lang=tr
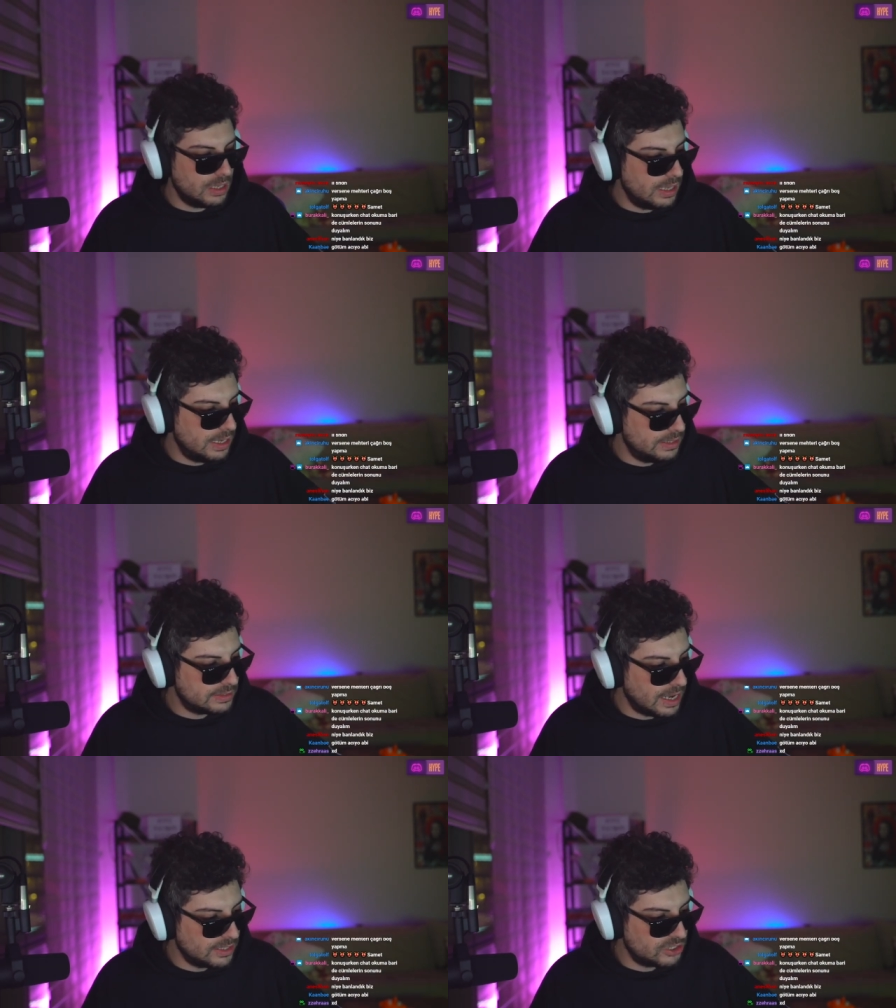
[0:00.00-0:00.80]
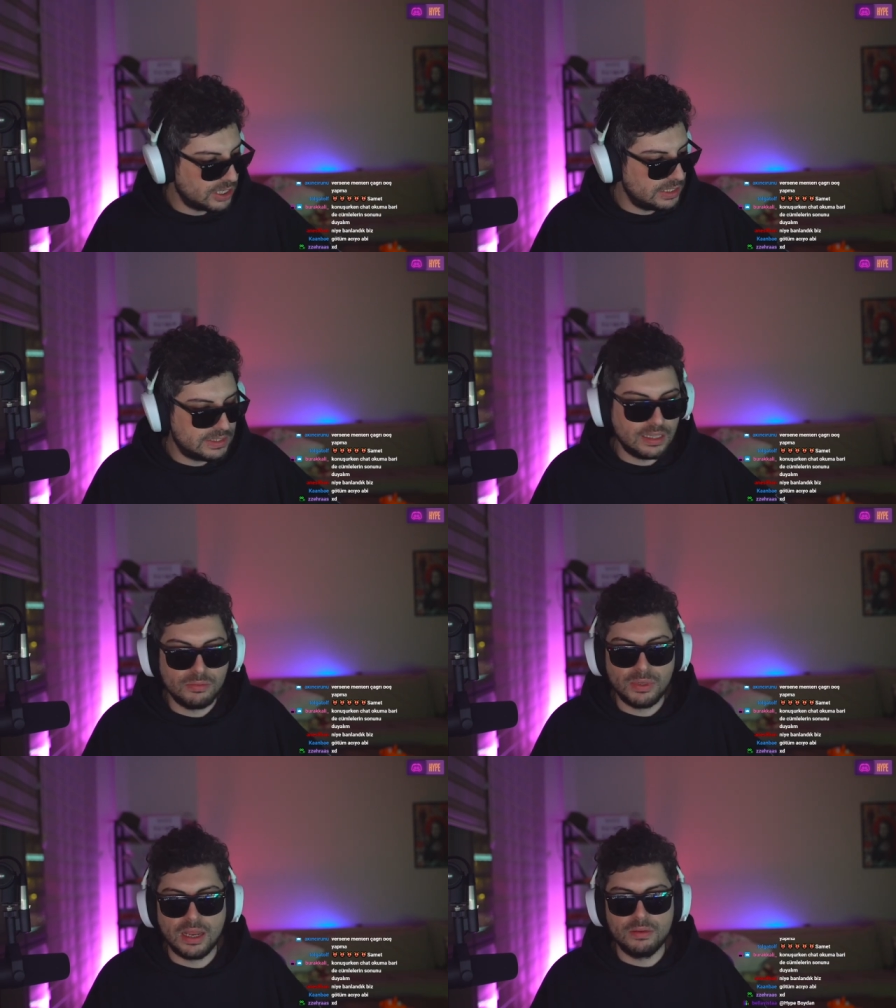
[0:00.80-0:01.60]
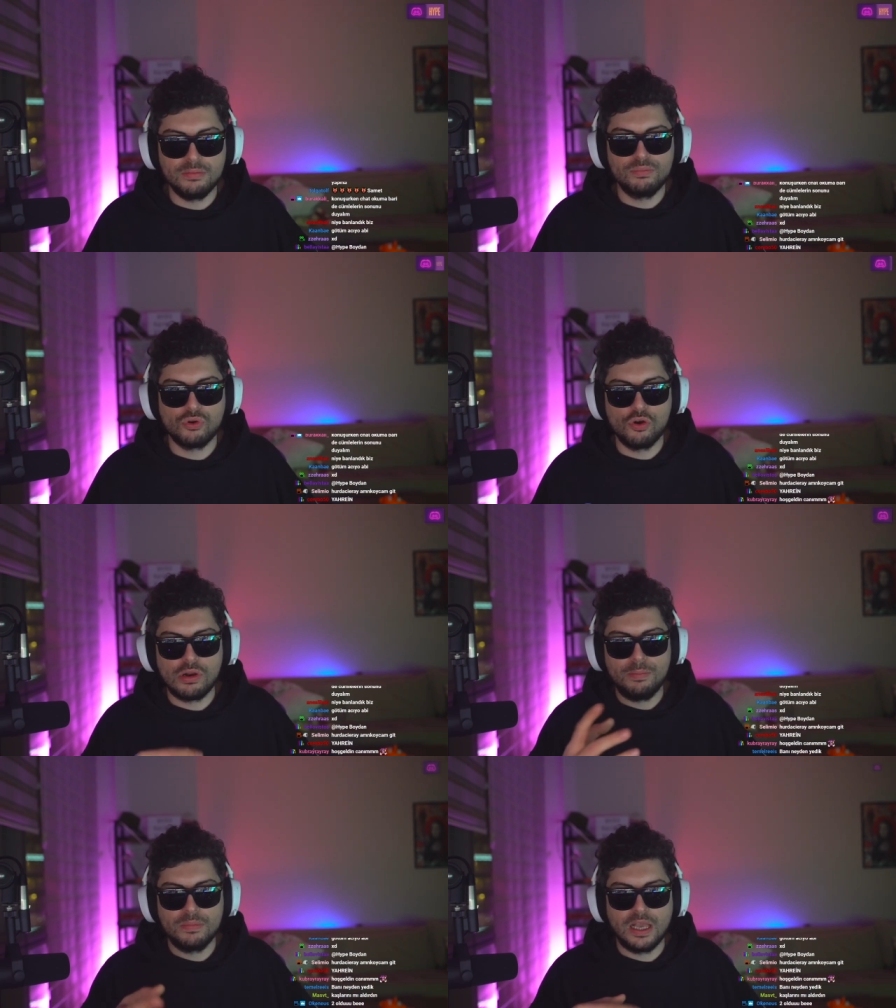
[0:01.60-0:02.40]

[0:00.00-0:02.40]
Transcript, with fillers: Ee, sadece şey istedim yani program